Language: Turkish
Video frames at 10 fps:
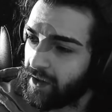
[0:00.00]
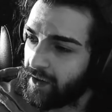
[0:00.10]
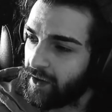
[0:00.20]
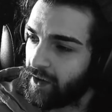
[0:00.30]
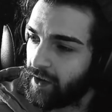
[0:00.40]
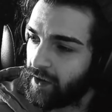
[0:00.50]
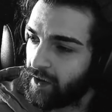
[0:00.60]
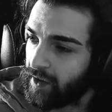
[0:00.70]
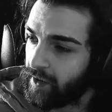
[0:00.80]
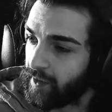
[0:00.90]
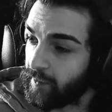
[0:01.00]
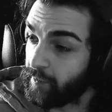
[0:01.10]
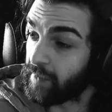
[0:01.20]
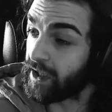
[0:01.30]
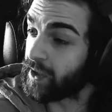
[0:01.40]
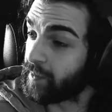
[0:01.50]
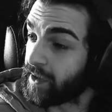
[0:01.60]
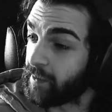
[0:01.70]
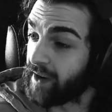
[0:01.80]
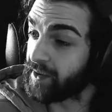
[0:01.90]
Ah lan. Bir
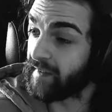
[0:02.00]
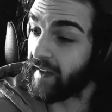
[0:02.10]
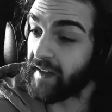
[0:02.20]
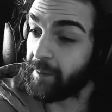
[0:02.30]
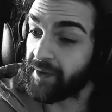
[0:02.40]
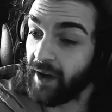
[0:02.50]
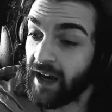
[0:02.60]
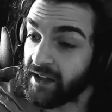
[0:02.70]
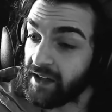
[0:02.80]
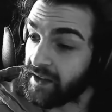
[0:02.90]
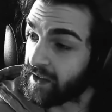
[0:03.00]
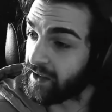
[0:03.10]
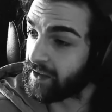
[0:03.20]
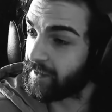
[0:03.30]
bir masadan hepsi ayrıldı.